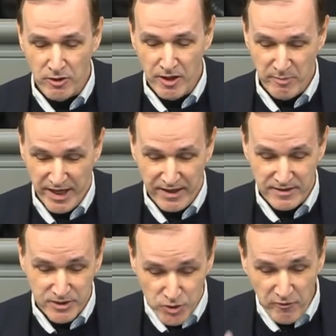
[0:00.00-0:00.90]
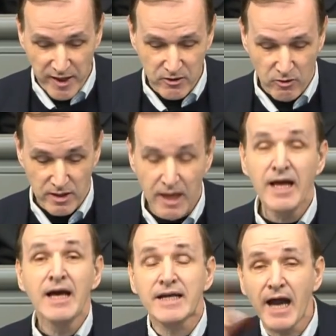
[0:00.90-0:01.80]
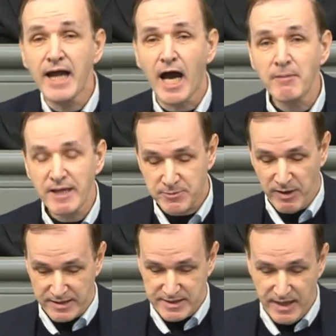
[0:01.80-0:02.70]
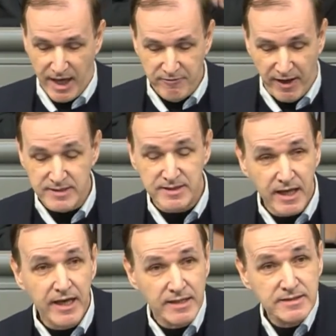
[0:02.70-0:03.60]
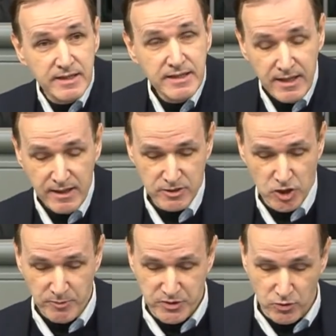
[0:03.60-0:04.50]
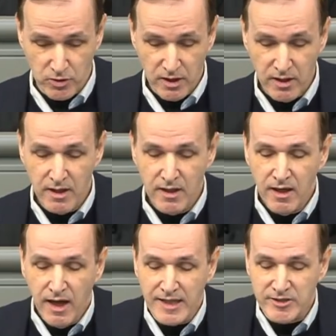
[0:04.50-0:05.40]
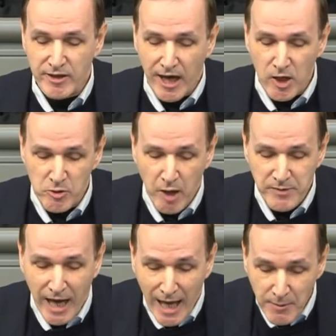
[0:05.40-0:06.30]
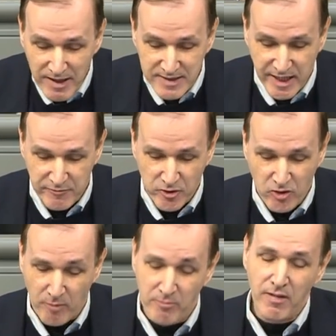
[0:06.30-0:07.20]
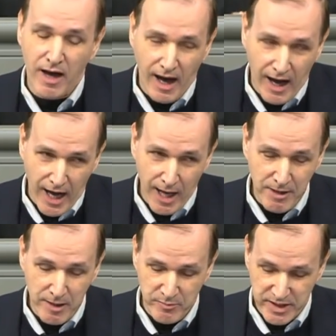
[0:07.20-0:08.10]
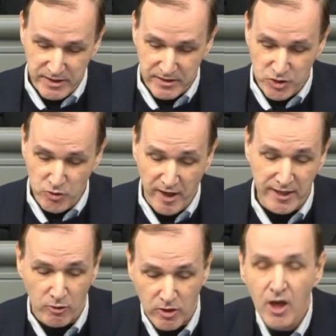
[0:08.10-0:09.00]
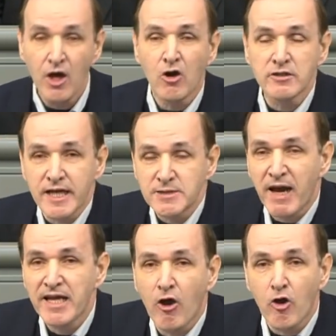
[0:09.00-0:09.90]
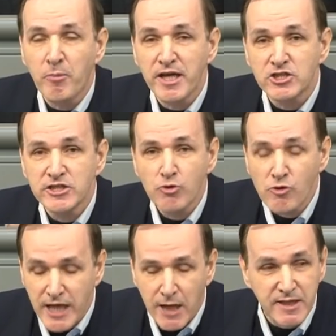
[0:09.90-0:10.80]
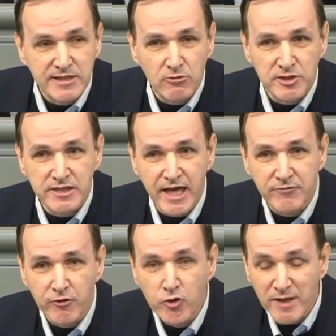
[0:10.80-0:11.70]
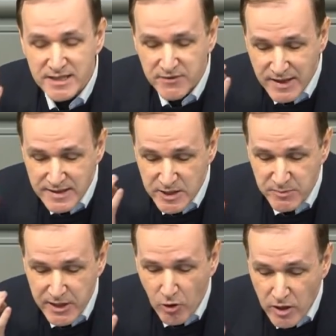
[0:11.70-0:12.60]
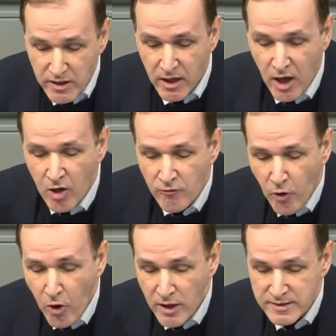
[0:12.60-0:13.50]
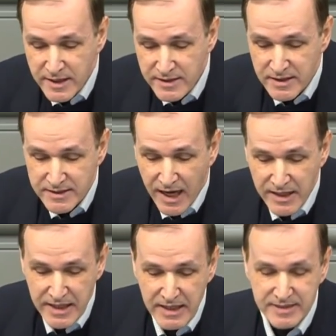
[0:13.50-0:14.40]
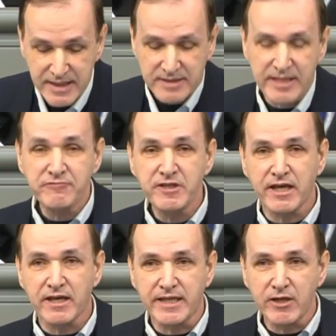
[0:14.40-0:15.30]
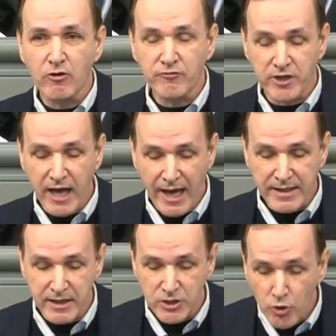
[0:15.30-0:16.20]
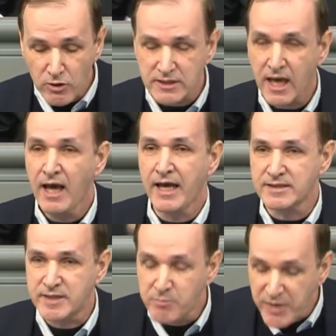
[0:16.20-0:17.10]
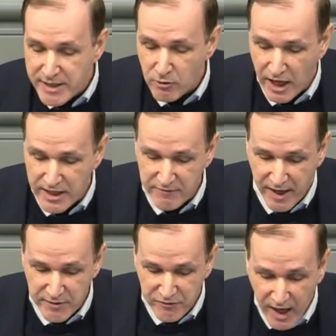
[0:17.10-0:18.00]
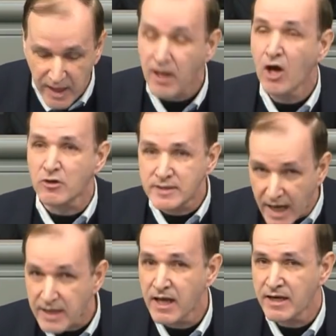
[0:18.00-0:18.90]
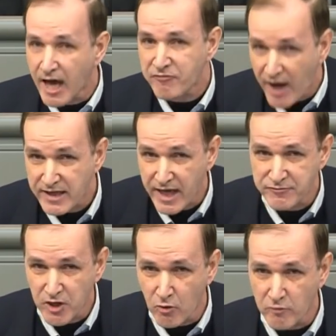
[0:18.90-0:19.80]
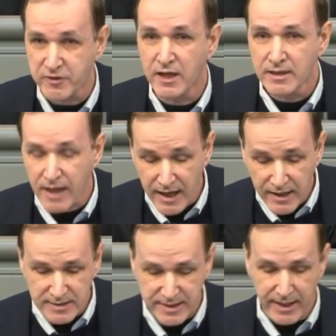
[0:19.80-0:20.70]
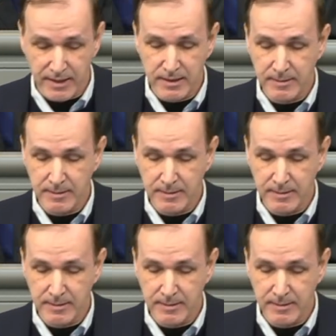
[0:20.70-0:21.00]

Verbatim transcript: nur mehr Zuwanderung. Kein Arbeitsplatznachweis, erst hier Jobsuche. Also egal, ob überhaupt Arbeitskräfte kommen, aber bitte Zuwanderung. Und das bei einer europäischen Jugendarbeitslosigkeit von über 20 Millionen. Wo sind da die Initiativen der Regierung für die eigene Jugend? Erst die Bildung an die Wand fahren und dann nach Fachkräfte rufen. Na danke sehr.